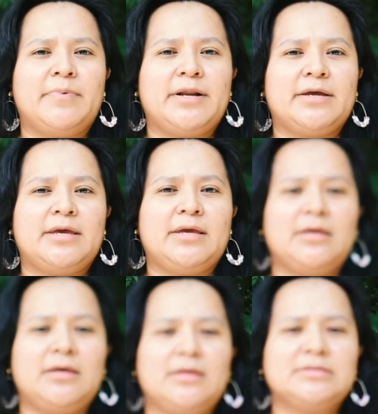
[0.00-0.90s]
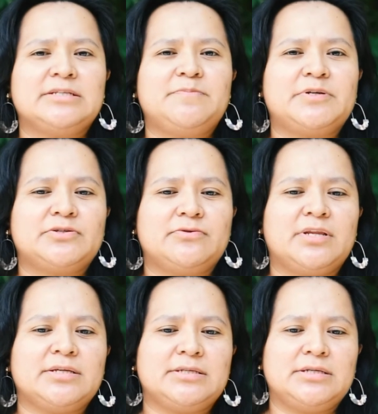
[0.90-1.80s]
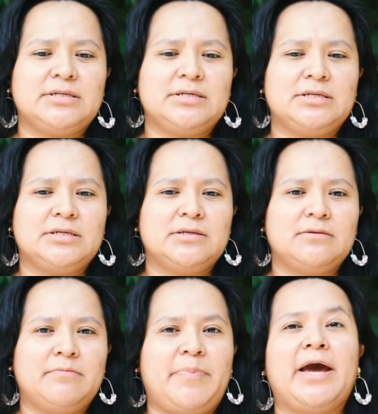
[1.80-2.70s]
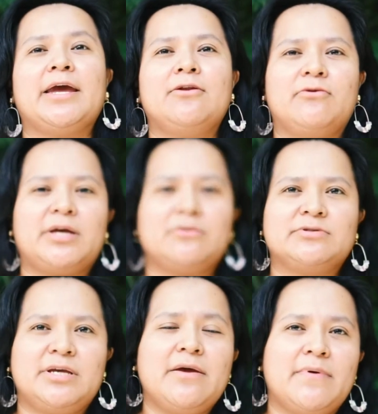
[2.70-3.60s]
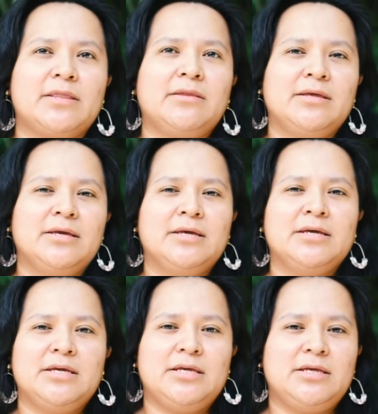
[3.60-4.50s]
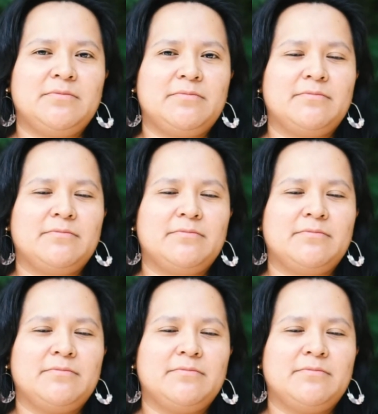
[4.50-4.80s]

para que estas personas eh, paguen lo que nos deben y